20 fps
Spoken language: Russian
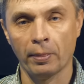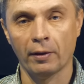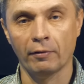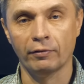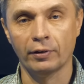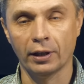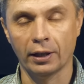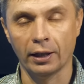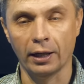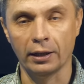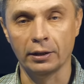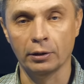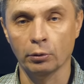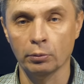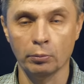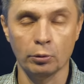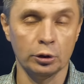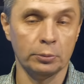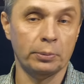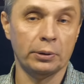В крайней.
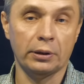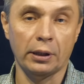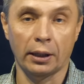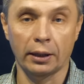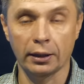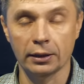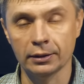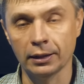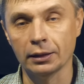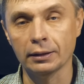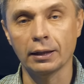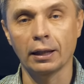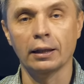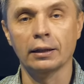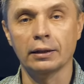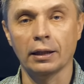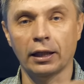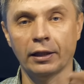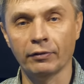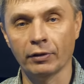Он может быть как
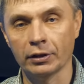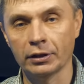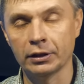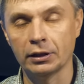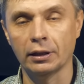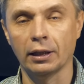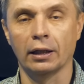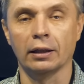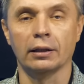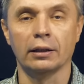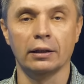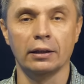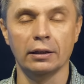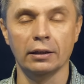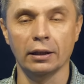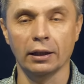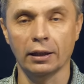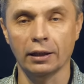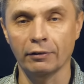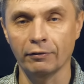горизонтально, так и вертикально. И
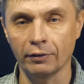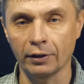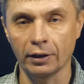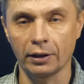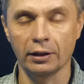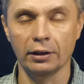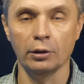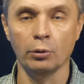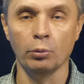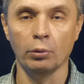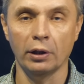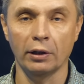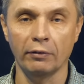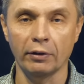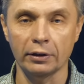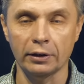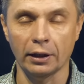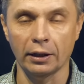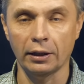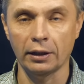на КВ, и на
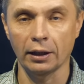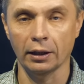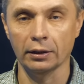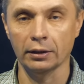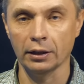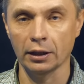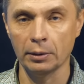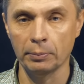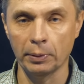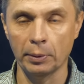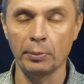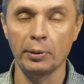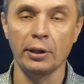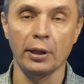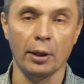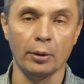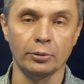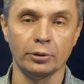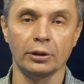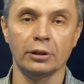УКВ такие антенны
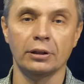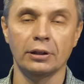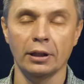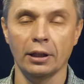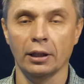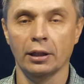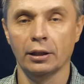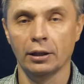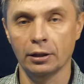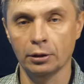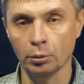применяются. И те, и